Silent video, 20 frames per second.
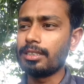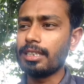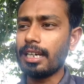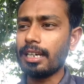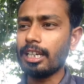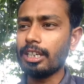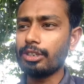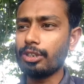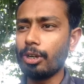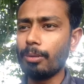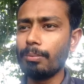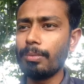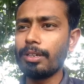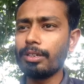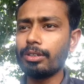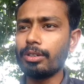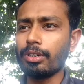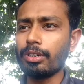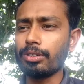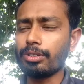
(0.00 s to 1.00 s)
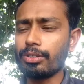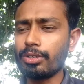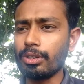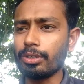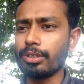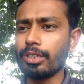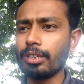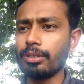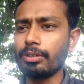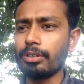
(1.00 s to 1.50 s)
যাকে সম্মান করেন
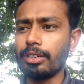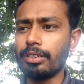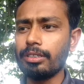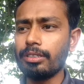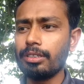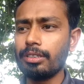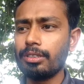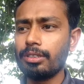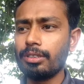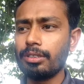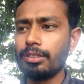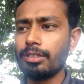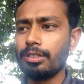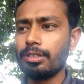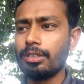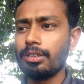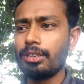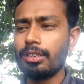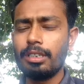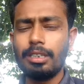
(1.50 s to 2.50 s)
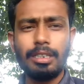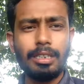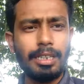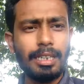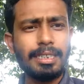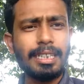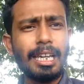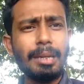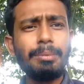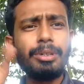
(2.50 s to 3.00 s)
শ্রদ্ধা করেন
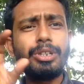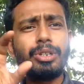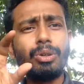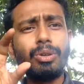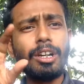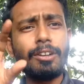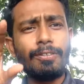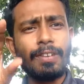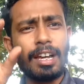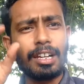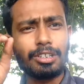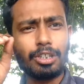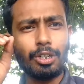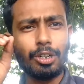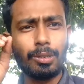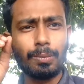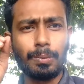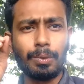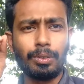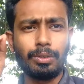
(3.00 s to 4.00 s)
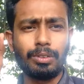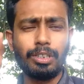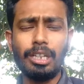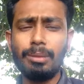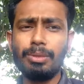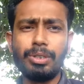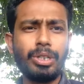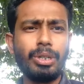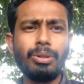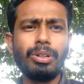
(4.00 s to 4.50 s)
এই যে এই বিষয়গুলো ফ্লাশ হওয়ার পর
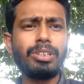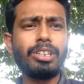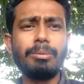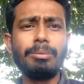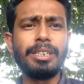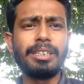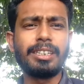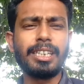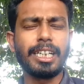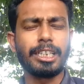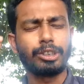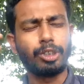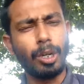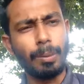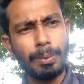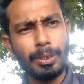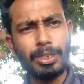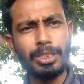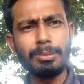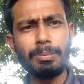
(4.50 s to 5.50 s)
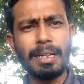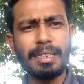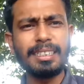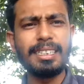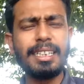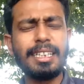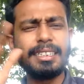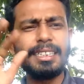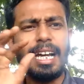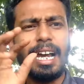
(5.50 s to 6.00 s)
এই বিষয়গুলো তার মিথ্যা না সব কিছু বাদ
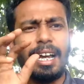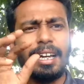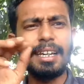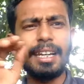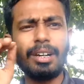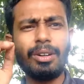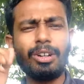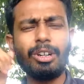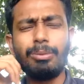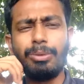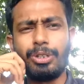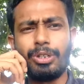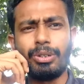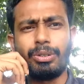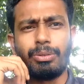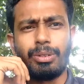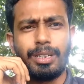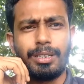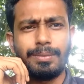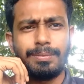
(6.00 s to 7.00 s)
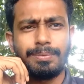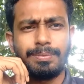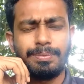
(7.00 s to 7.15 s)
দেন এই যে আয়নাগরের বিষয়গুলো